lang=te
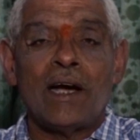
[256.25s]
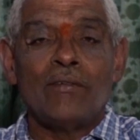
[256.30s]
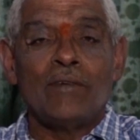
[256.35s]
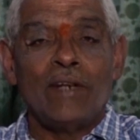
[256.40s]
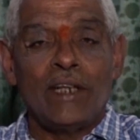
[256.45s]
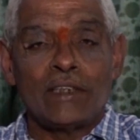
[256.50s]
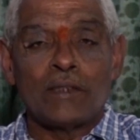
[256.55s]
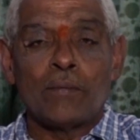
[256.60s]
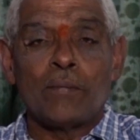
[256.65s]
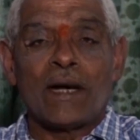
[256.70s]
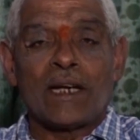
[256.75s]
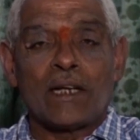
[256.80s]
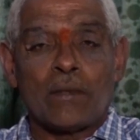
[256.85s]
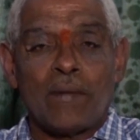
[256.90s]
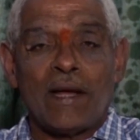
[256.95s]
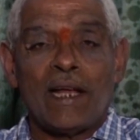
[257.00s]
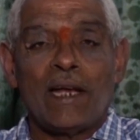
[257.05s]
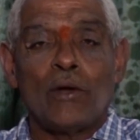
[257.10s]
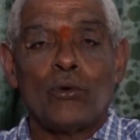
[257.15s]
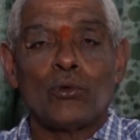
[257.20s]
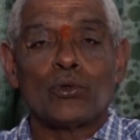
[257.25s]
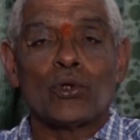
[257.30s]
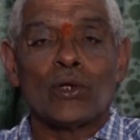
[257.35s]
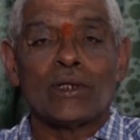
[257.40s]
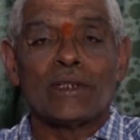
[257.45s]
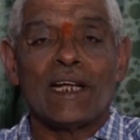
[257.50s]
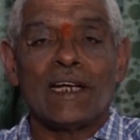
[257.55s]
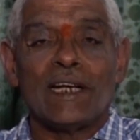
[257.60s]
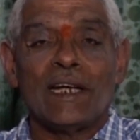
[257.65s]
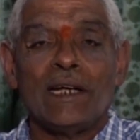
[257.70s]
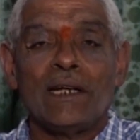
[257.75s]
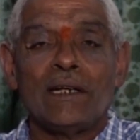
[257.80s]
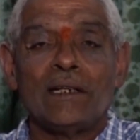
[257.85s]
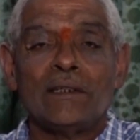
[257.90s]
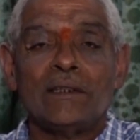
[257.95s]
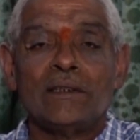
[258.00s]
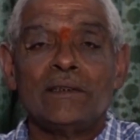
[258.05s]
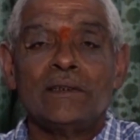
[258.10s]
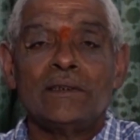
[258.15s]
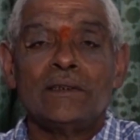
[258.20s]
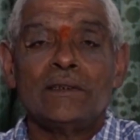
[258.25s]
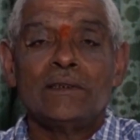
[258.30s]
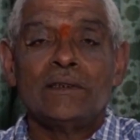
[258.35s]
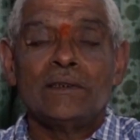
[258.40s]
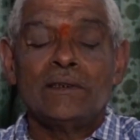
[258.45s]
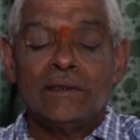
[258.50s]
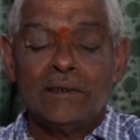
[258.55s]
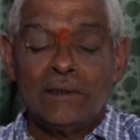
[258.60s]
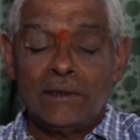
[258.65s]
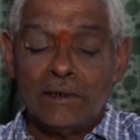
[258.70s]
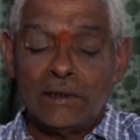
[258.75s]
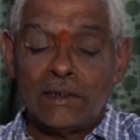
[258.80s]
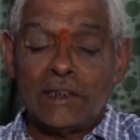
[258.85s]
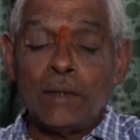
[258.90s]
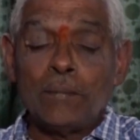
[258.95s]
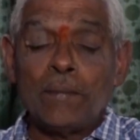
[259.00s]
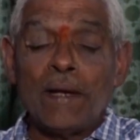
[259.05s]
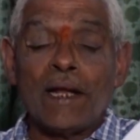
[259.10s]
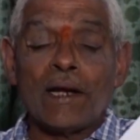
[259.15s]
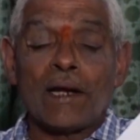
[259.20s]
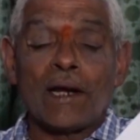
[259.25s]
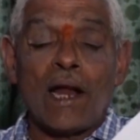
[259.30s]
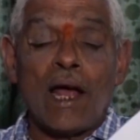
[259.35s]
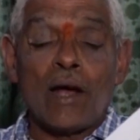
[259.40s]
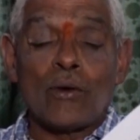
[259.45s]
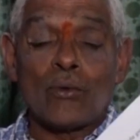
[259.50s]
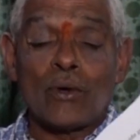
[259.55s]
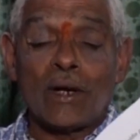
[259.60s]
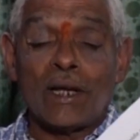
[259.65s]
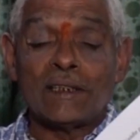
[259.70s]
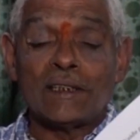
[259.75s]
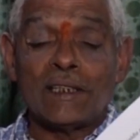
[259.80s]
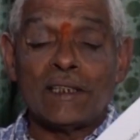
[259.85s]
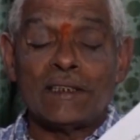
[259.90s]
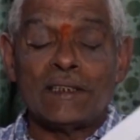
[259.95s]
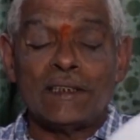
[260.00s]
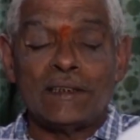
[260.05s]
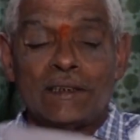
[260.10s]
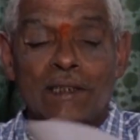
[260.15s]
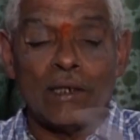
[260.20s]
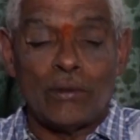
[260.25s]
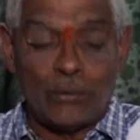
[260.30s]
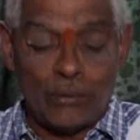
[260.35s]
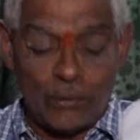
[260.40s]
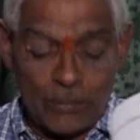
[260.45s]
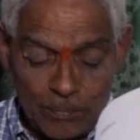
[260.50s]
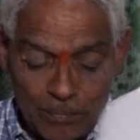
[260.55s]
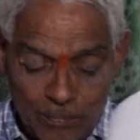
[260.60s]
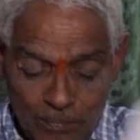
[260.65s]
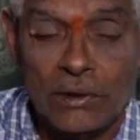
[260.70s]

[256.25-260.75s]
అవినీతి బట్టబయలు అవుతోందని సిబిఐని రాకుండా చేసేసావు